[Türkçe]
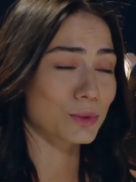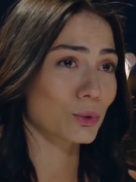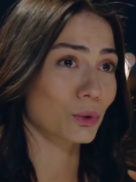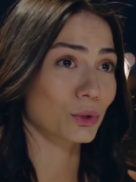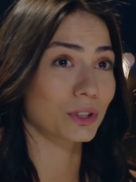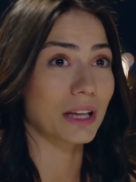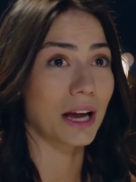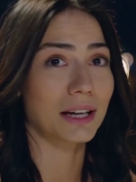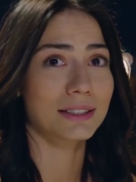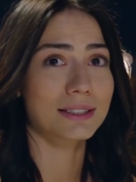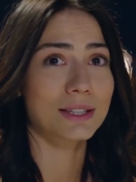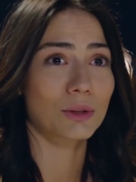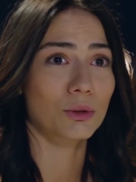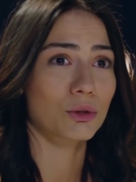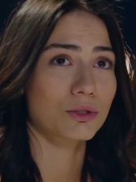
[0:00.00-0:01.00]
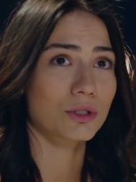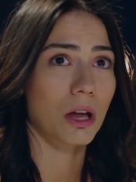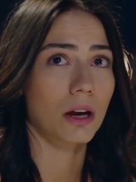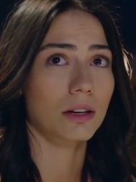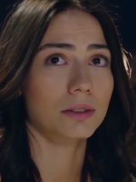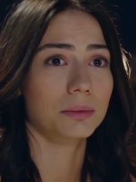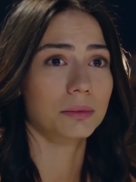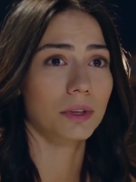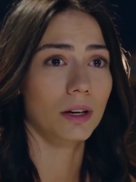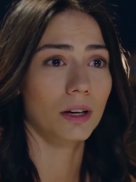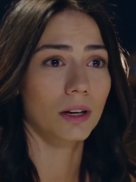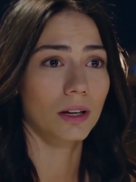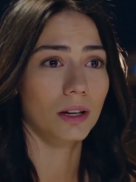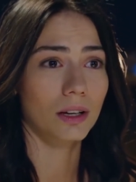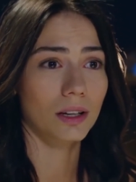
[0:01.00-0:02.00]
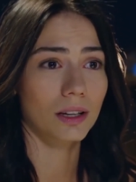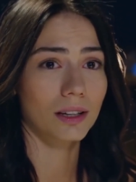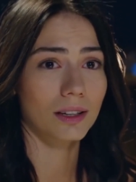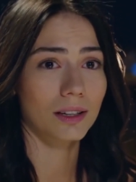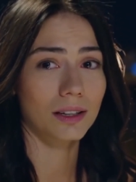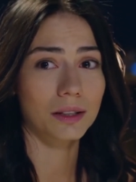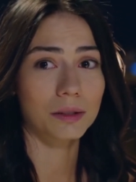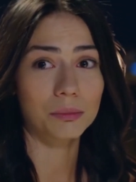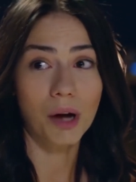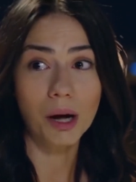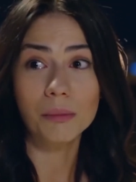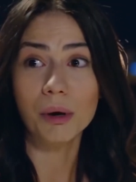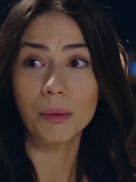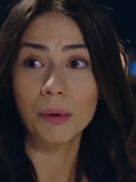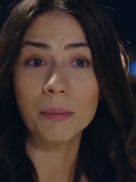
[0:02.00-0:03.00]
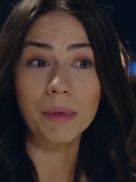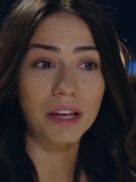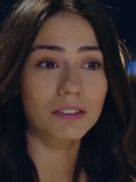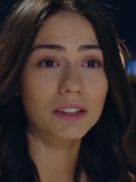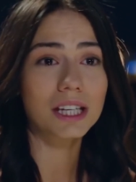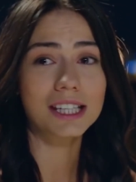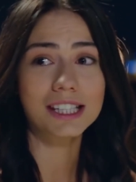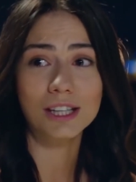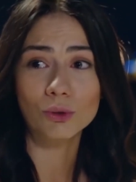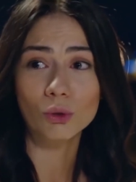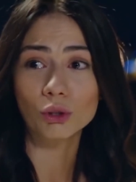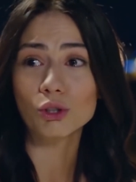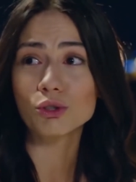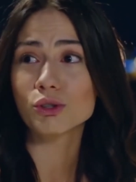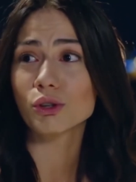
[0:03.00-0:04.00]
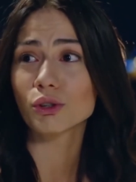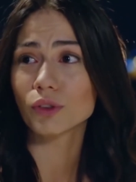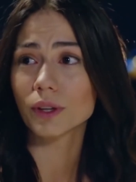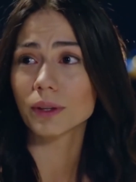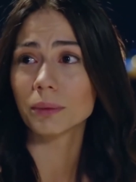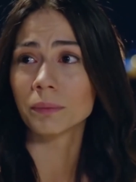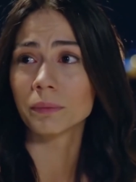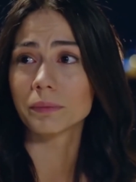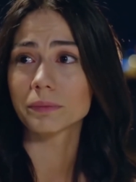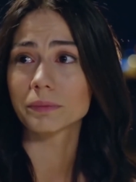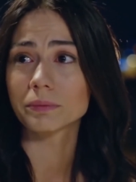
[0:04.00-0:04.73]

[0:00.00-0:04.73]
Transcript: Sonra Nergis'e gösterdim. Bak babam evde işte dolaşıyor dedim.